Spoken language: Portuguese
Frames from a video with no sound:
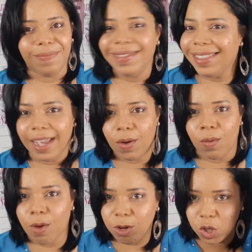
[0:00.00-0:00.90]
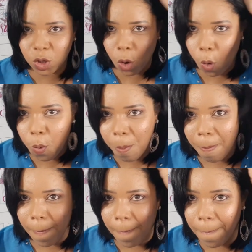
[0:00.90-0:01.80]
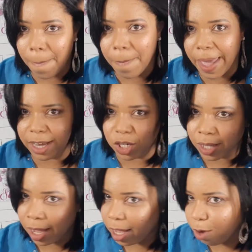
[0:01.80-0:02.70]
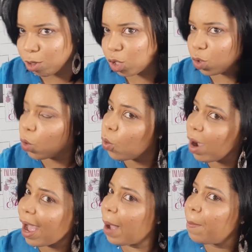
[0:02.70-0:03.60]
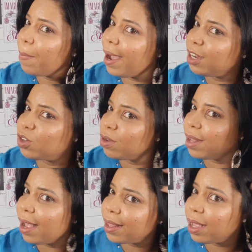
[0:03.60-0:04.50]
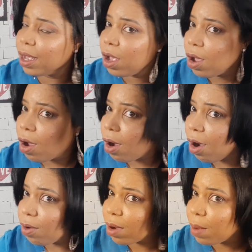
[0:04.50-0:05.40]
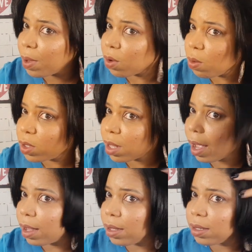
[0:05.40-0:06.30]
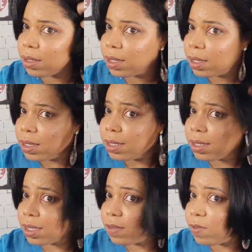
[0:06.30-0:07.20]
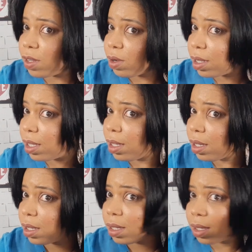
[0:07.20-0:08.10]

Não, eu estou besta, eu estou apaixonada. Olha o cabelo como tá. Vocês viram aí?